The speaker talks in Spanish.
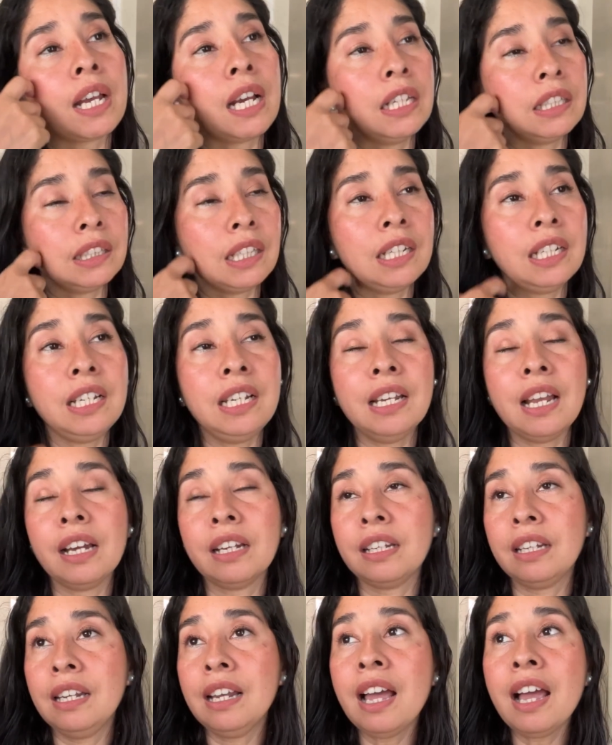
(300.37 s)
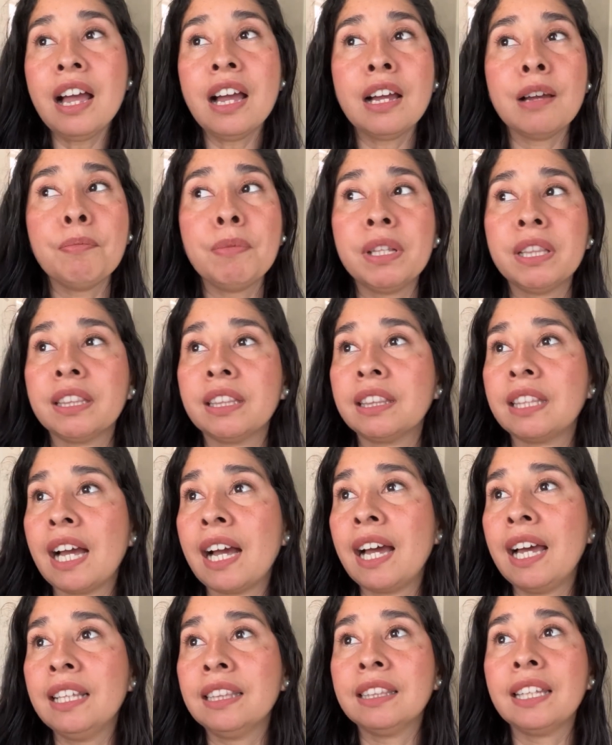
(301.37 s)
encanta el ylang ylang, me
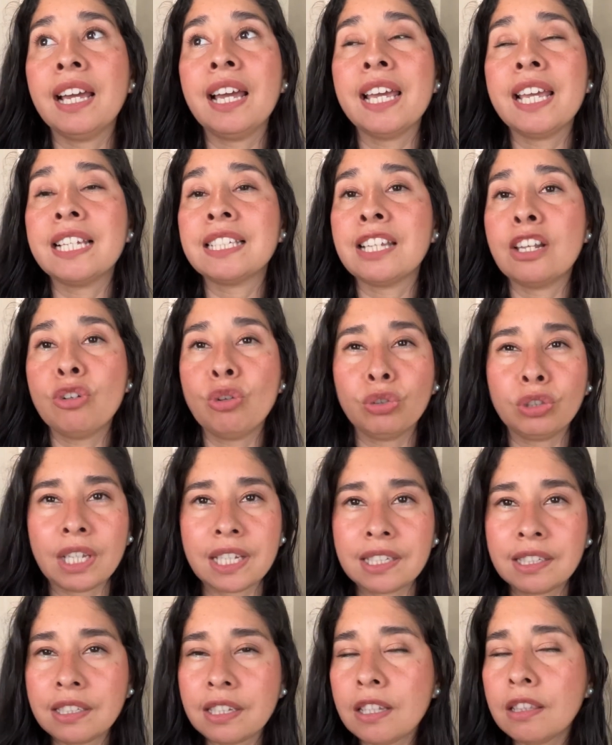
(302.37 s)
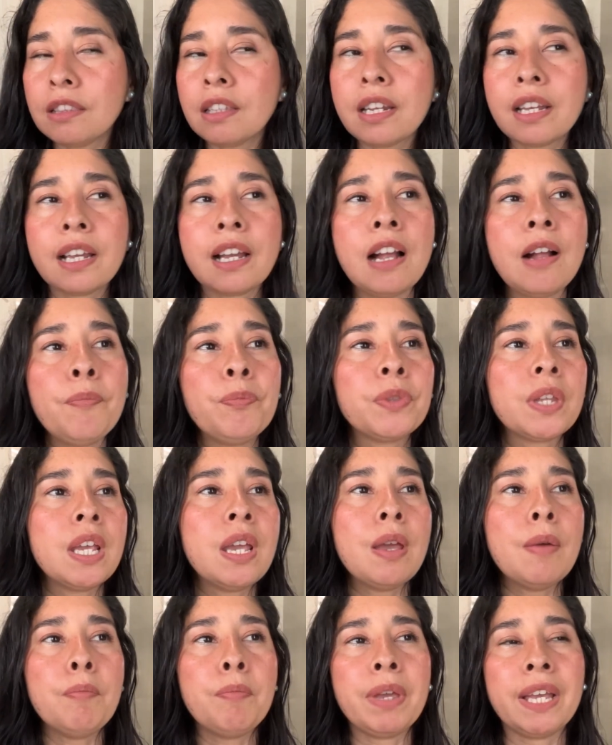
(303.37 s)
encanta esa nota cítrica,
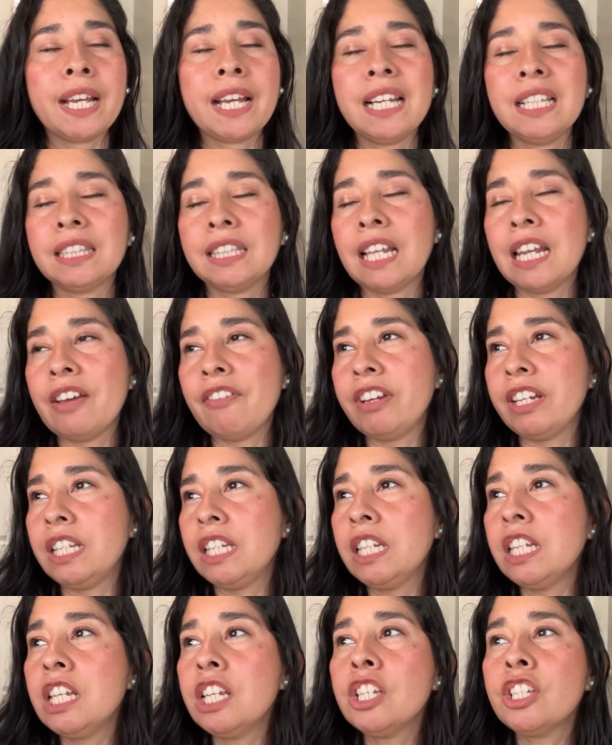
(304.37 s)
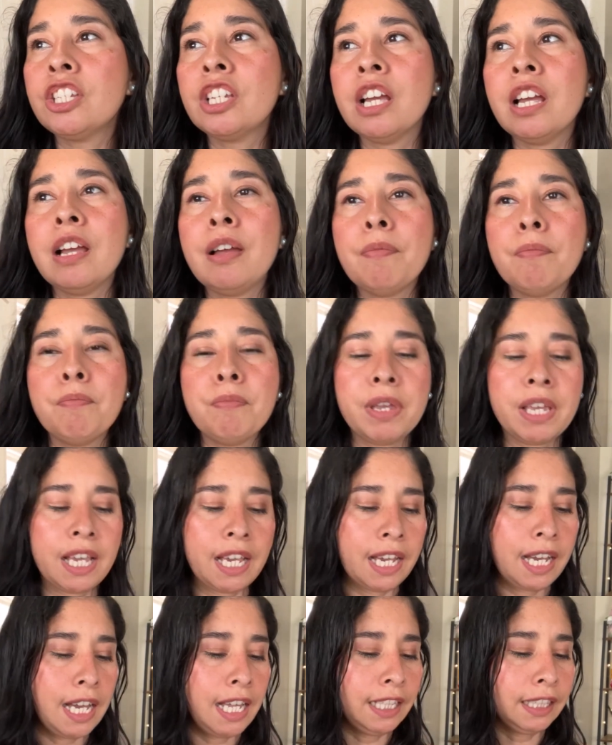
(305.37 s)
me encanta la vainilla, me
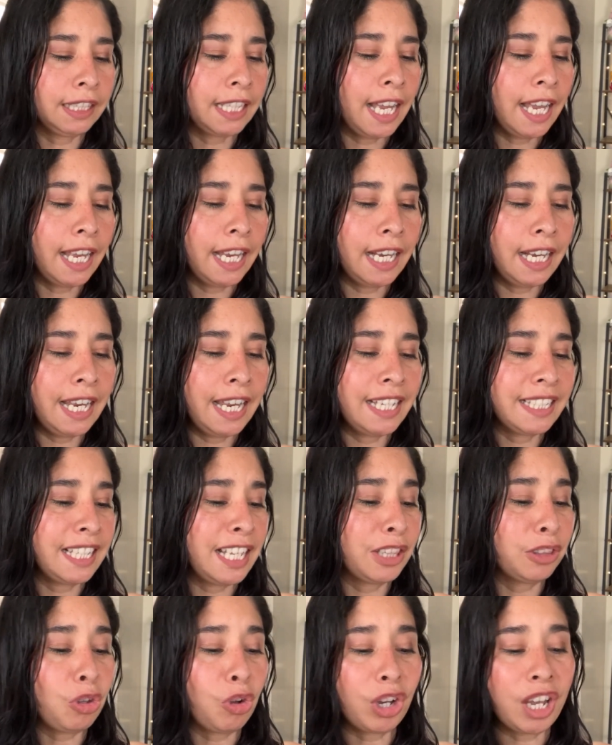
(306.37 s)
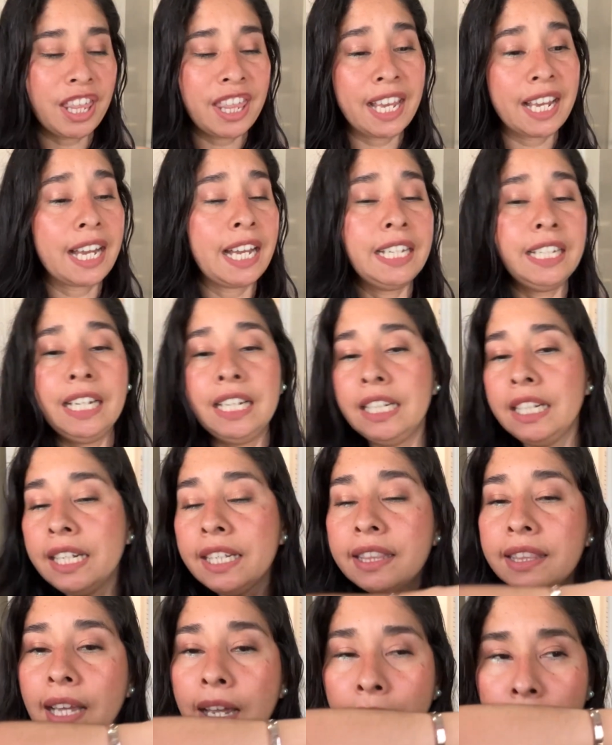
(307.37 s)
encanta ese toque de
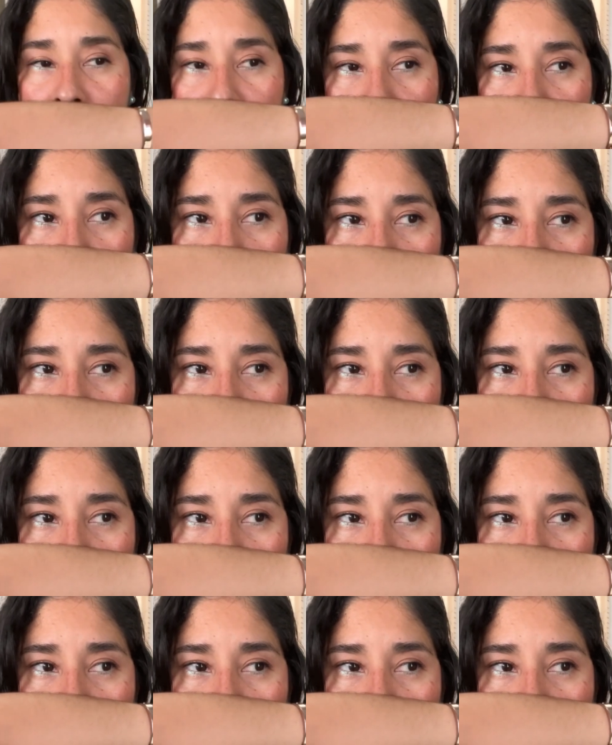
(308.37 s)
canelita.